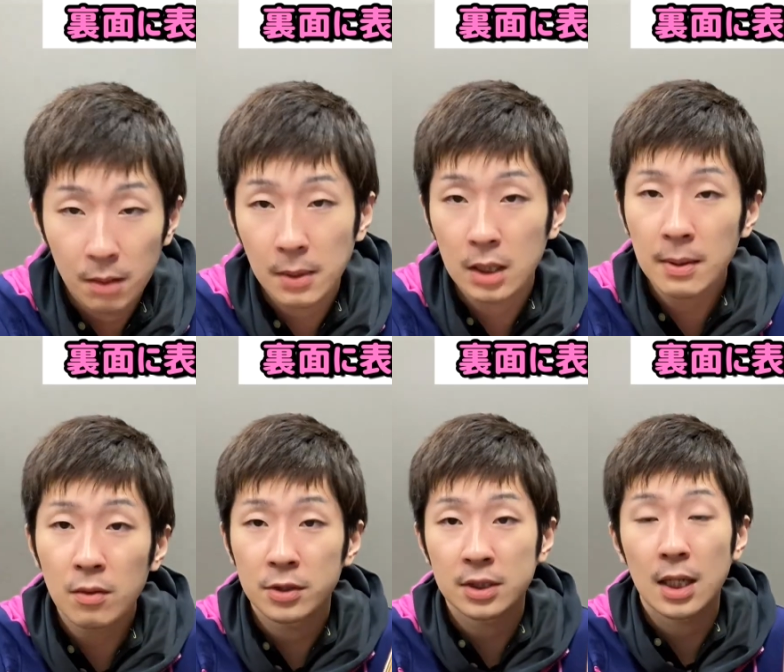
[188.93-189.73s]
まあ、今
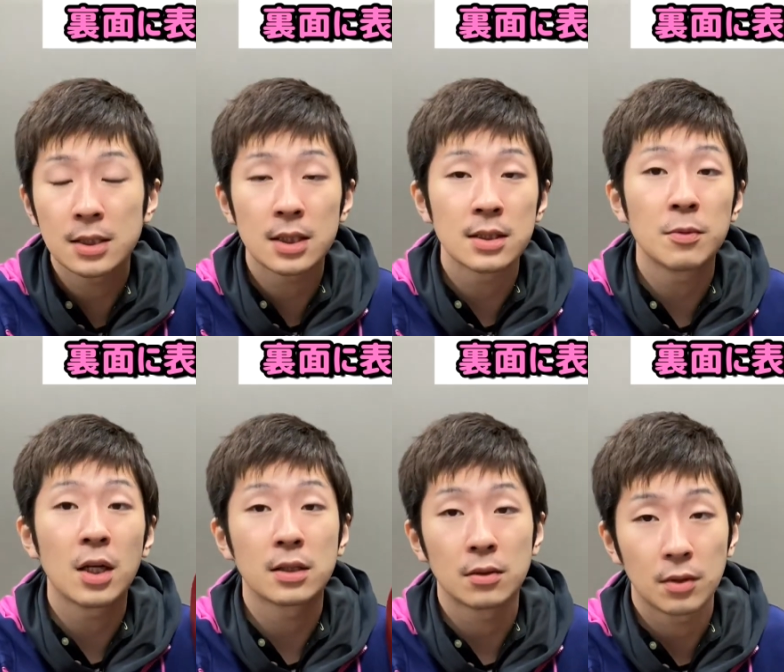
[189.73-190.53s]
お伝えさせても
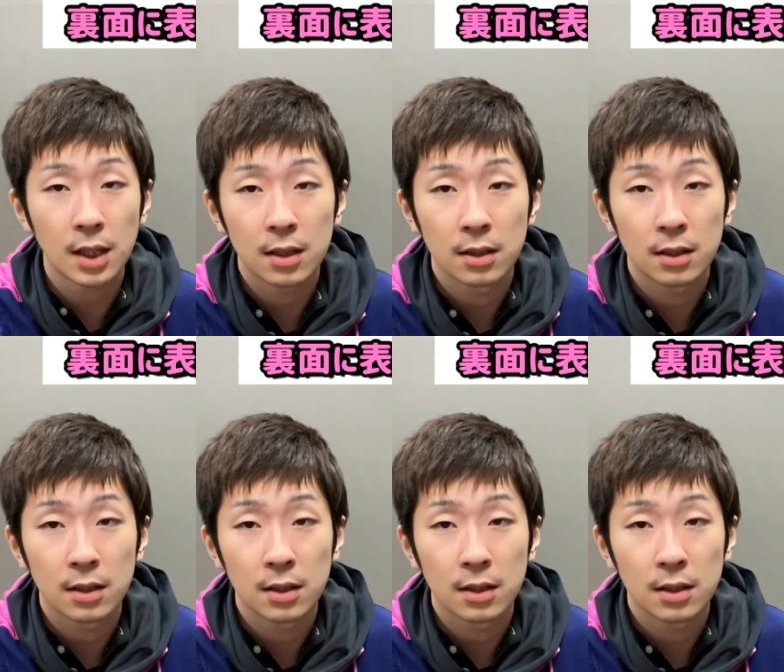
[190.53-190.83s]
らったのが